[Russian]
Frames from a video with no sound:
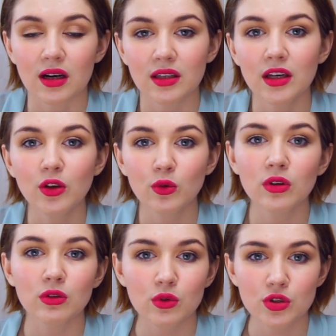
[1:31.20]
Когда ее
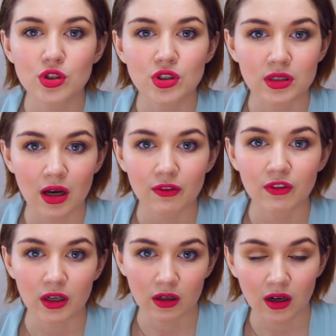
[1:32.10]
наносишь на
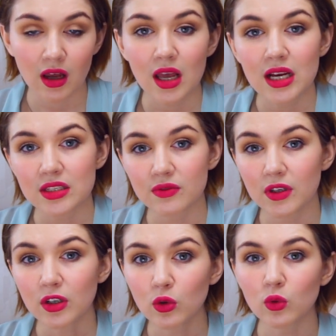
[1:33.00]
века,
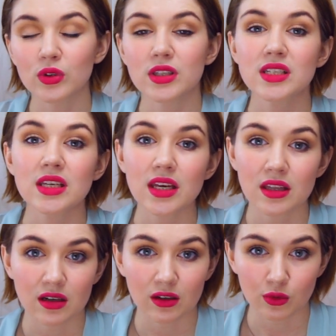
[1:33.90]
сверху
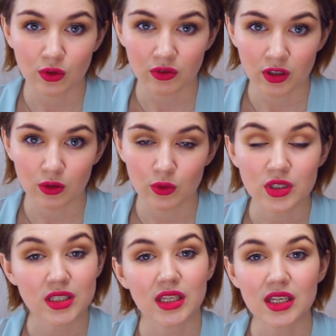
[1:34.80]
тени, которые вы
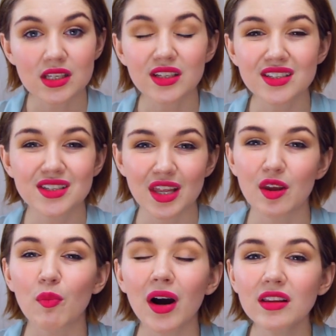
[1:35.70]
наносите, если эти
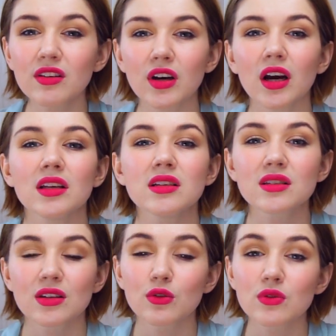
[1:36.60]
тени матовые, они
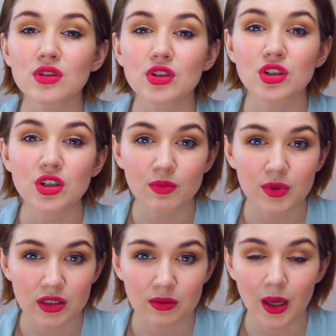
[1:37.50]
становятся
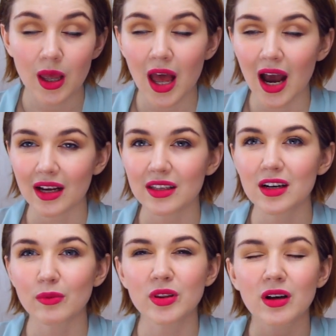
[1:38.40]
шиммерными, они
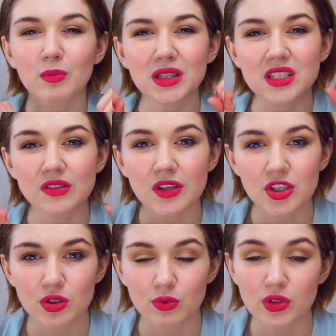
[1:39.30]
как бы так
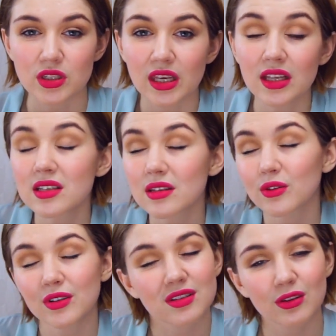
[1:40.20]
подсвечиваются. Я не знаю,
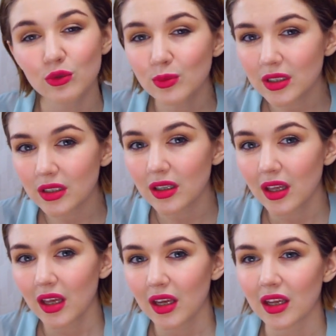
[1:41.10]
так задумано
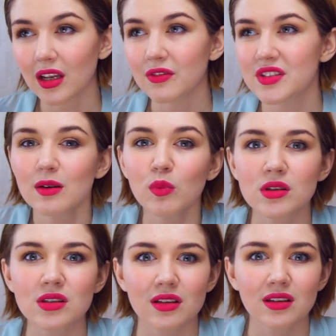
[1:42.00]
или все
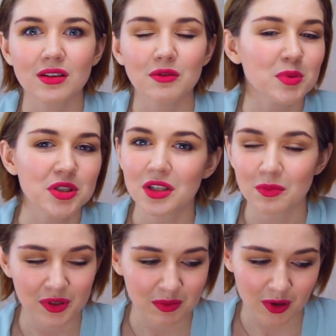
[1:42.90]
базы такие, вообще не
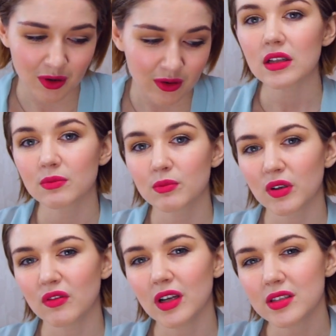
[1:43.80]
понимаю.
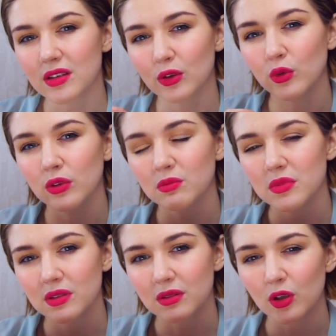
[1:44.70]
Появляется такое,
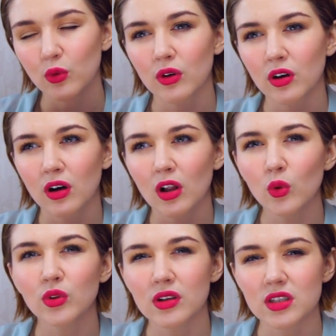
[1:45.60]
э, такое
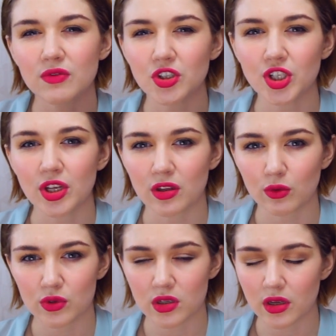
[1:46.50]
холодное свечение
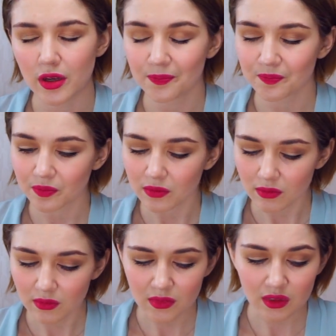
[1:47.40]
у теней.
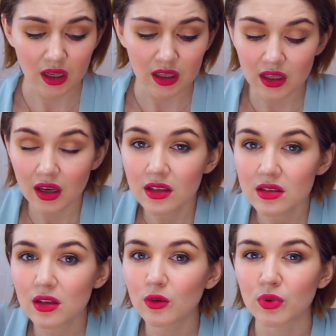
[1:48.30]
Я не
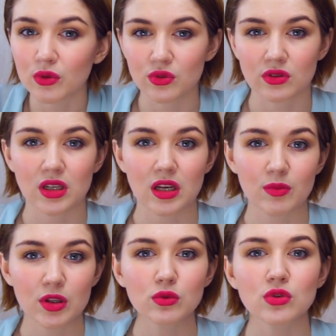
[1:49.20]
знаю, плюс это или
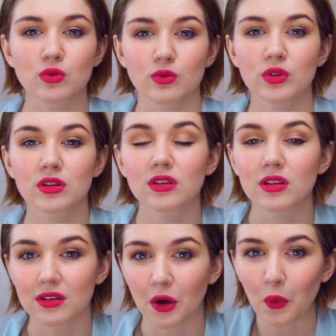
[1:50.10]
минус, но вот,
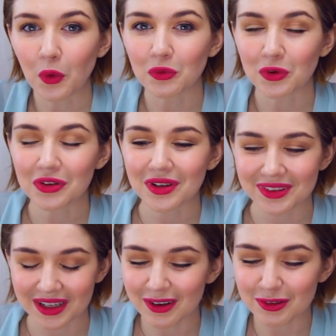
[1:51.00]
такой вот
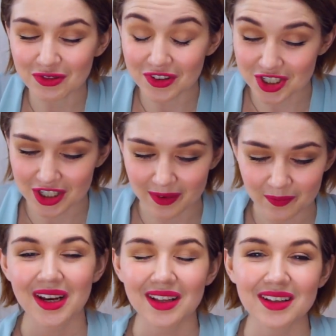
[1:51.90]
такая вот фишка.
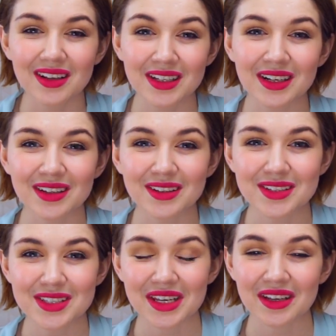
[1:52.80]
Для
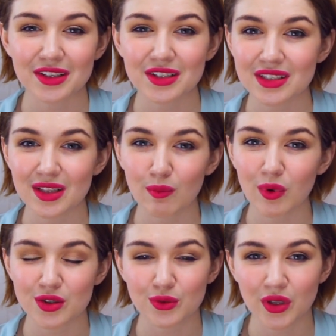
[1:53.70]
наглядности я нанесла
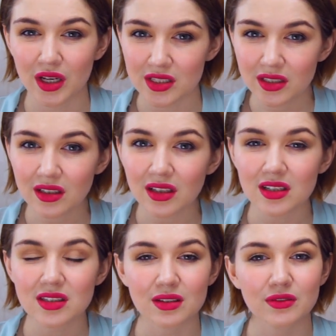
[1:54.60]
базу на один
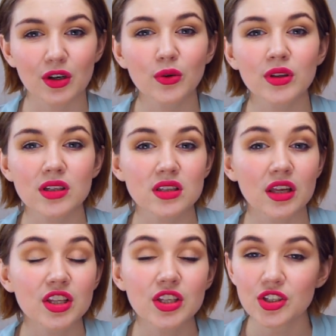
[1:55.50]
глаз, на второй глаз я
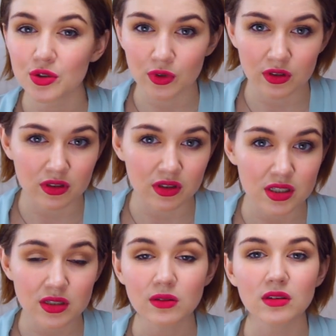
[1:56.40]
ничего не
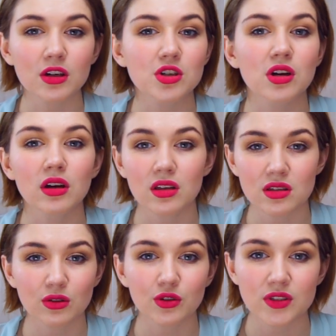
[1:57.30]
наносила, так же, как я
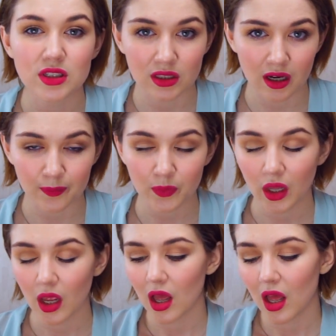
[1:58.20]
делаю всегда.
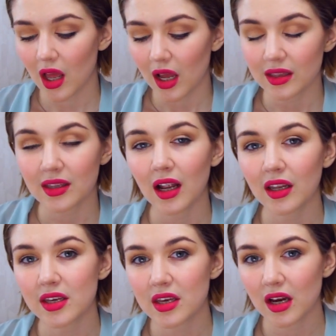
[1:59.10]

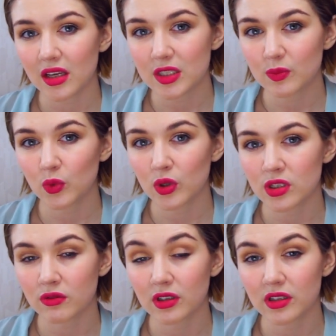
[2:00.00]
Далее я
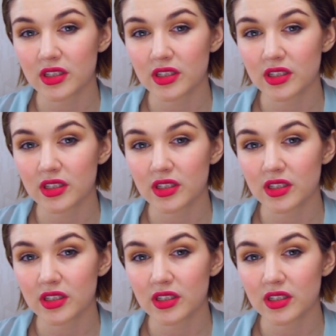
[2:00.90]
использовала